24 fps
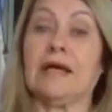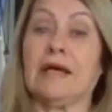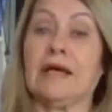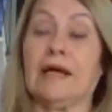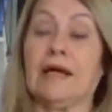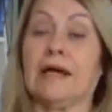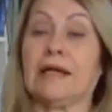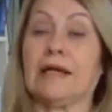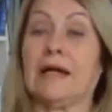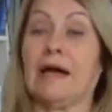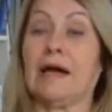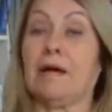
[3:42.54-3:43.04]

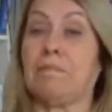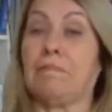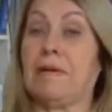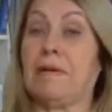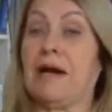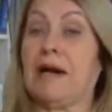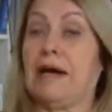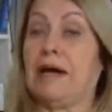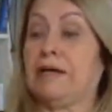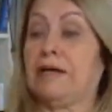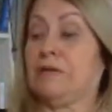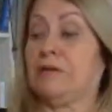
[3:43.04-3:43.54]

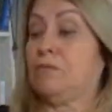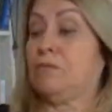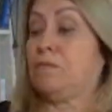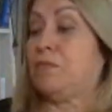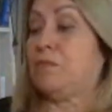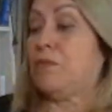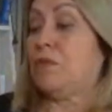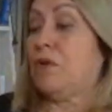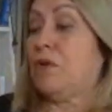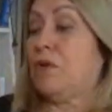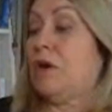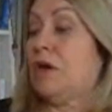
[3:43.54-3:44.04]
acabaram
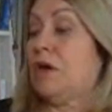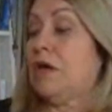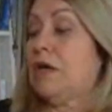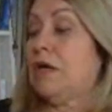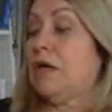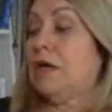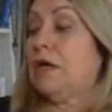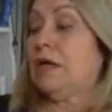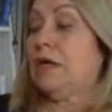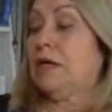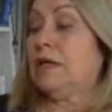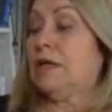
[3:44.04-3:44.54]
por
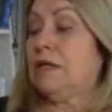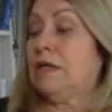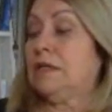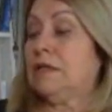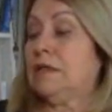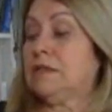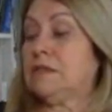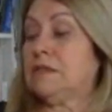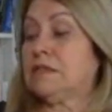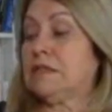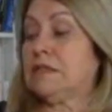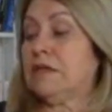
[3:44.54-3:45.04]

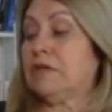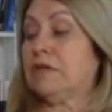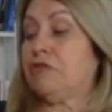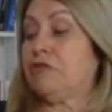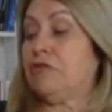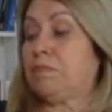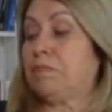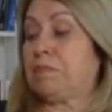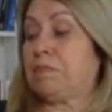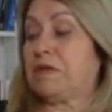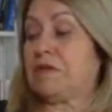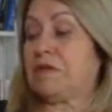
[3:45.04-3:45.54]

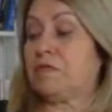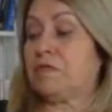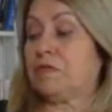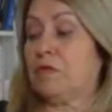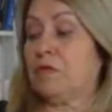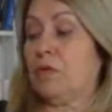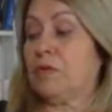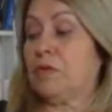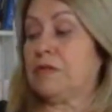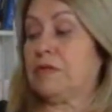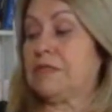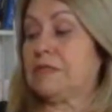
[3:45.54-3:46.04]
sentir
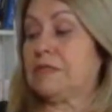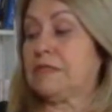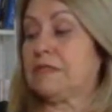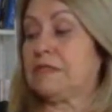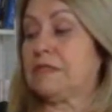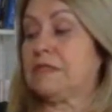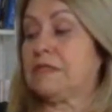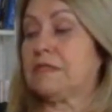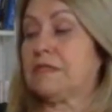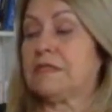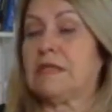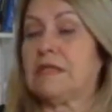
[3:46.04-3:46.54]
pressões,
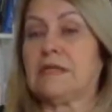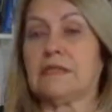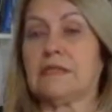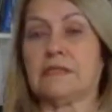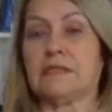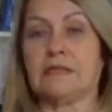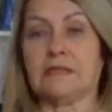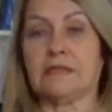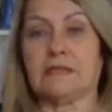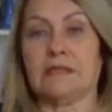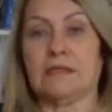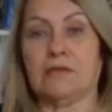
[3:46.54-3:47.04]

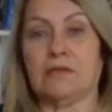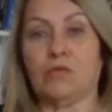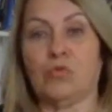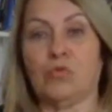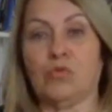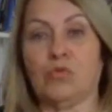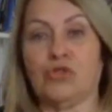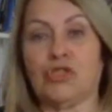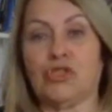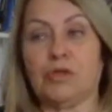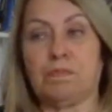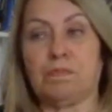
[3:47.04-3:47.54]
tristezas,
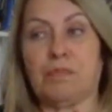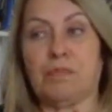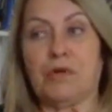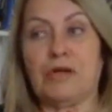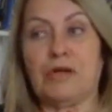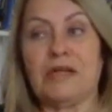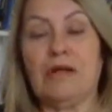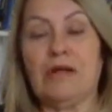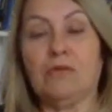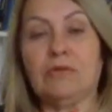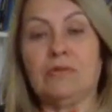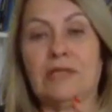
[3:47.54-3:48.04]
angústia por
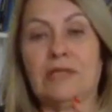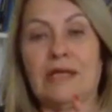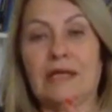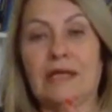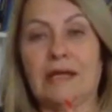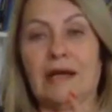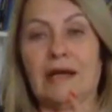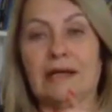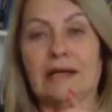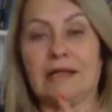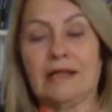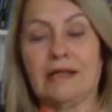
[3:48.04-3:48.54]
não ter
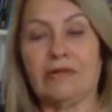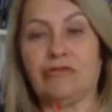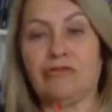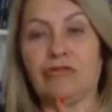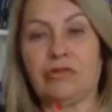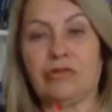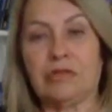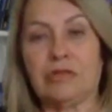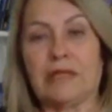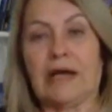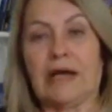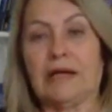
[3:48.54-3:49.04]

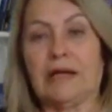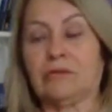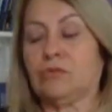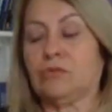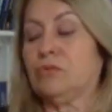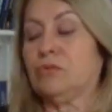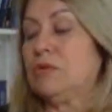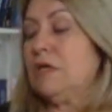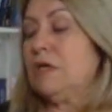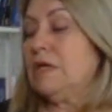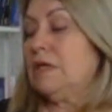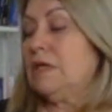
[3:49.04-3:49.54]

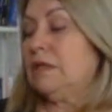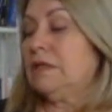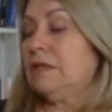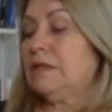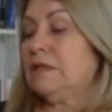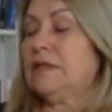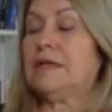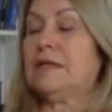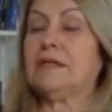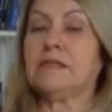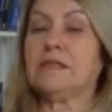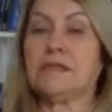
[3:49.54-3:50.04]
acreditado
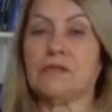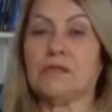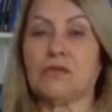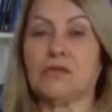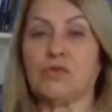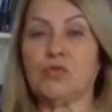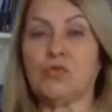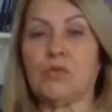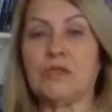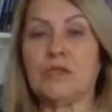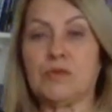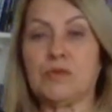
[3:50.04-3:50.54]
nas
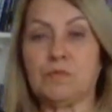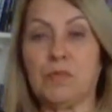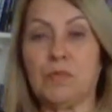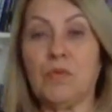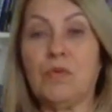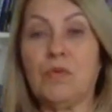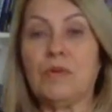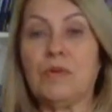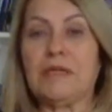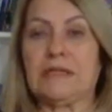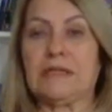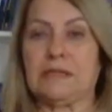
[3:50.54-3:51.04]
suas
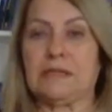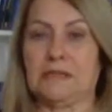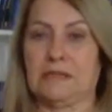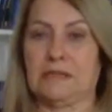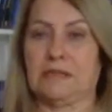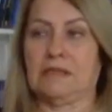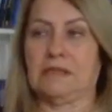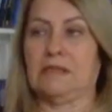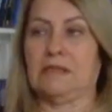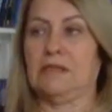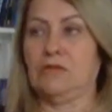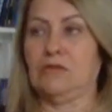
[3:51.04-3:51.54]

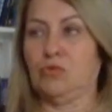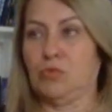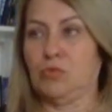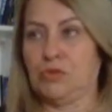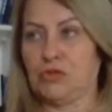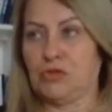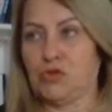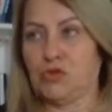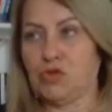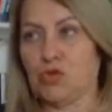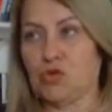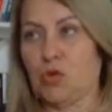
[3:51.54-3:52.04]
puras
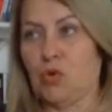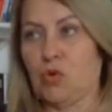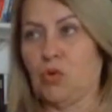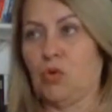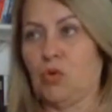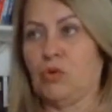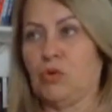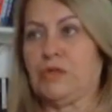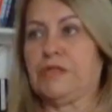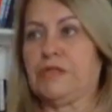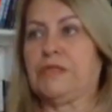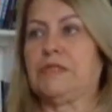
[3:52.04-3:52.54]

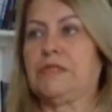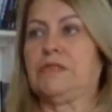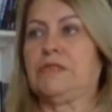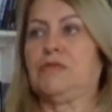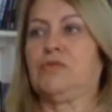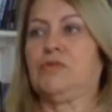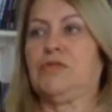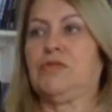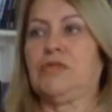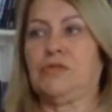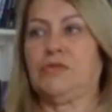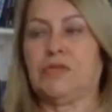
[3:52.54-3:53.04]
intuições,
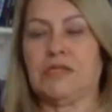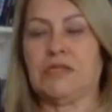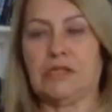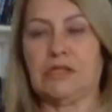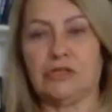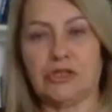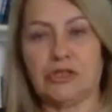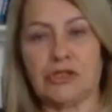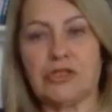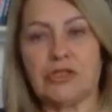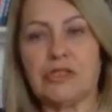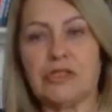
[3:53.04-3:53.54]
nos seus
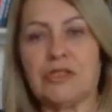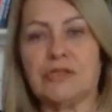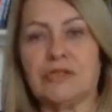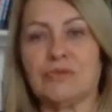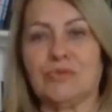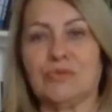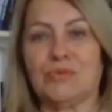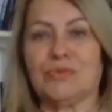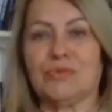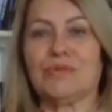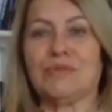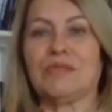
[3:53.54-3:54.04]

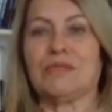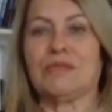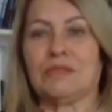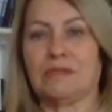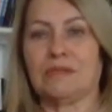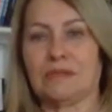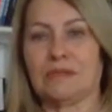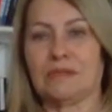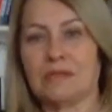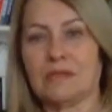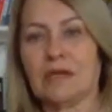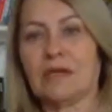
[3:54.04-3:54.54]

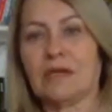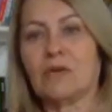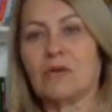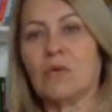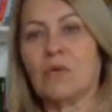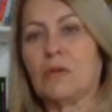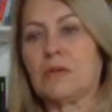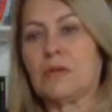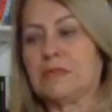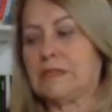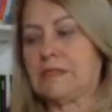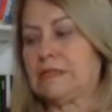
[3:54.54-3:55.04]
sentidos, que
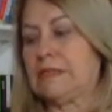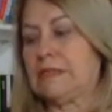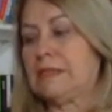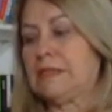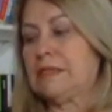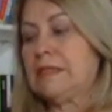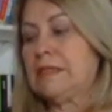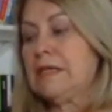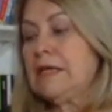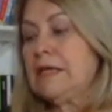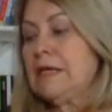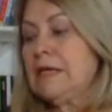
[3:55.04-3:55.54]
coisa,
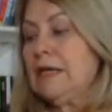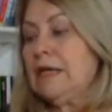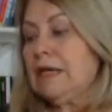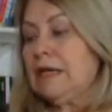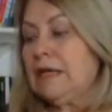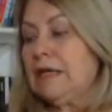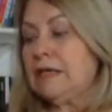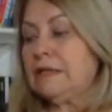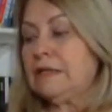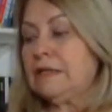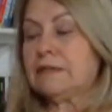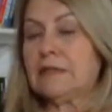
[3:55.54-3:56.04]
né?
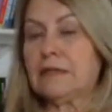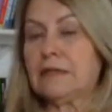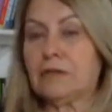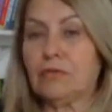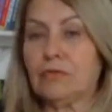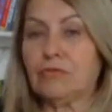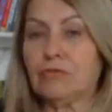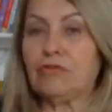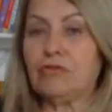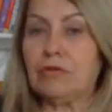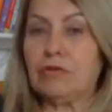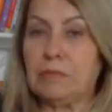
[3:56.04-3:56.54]

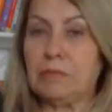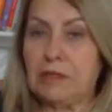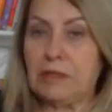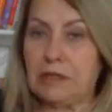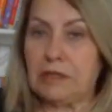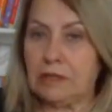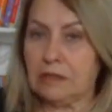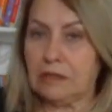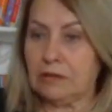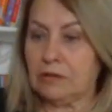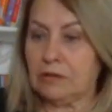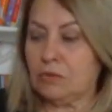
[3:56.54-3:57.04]
Então,
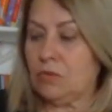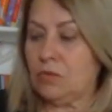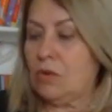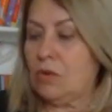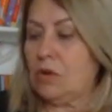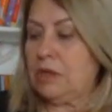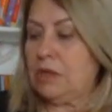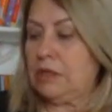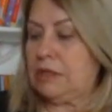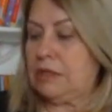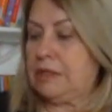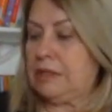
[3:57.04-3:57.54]
Geminiano,
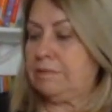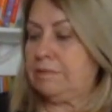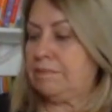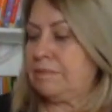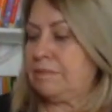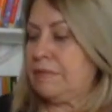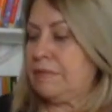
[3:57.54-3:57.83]
olhe,